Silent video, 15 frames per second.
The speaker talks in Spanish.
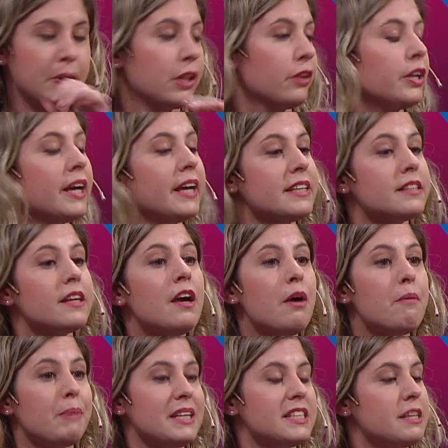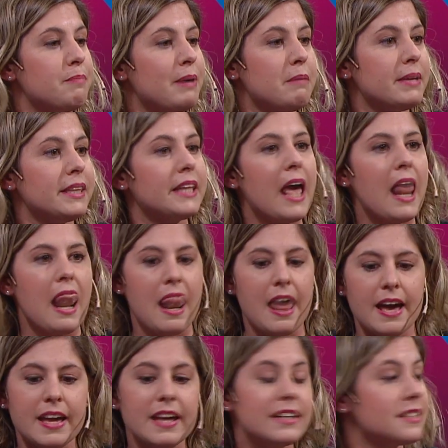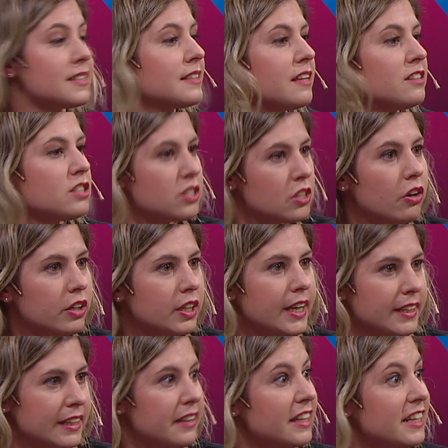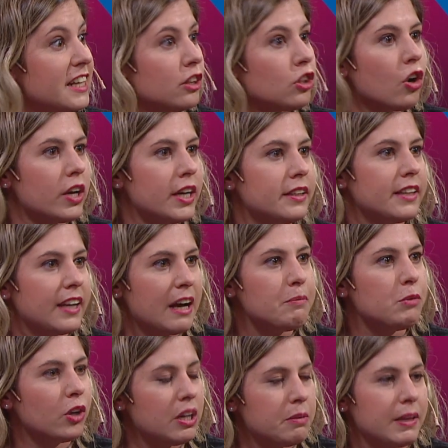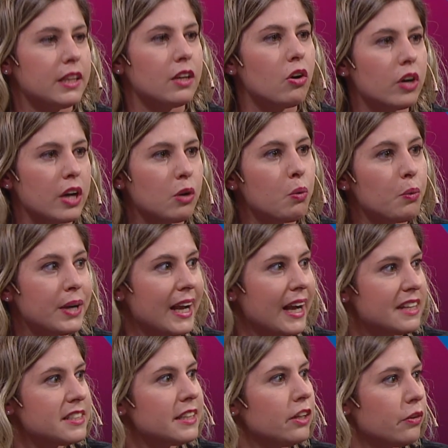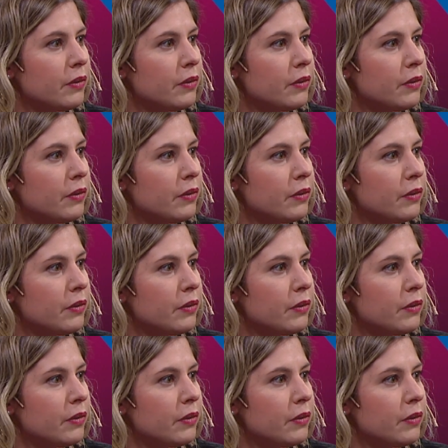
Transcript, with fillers: perdón, es principalmente la extensión que está teniendo este cambio climático que cubre casi el